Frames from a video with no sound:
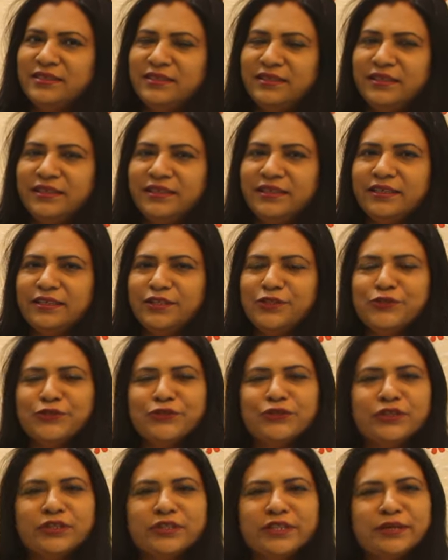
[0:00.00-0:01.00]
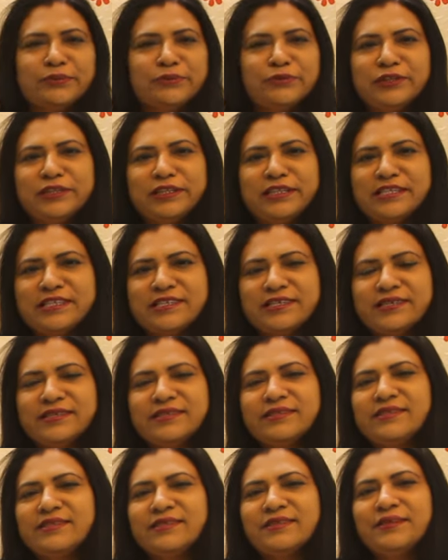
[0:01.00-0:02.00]
নিয়ে কিছু কথা বলতে
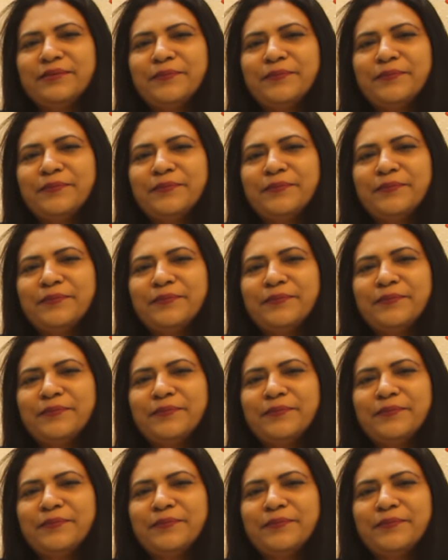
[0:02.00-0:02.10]
এসেছি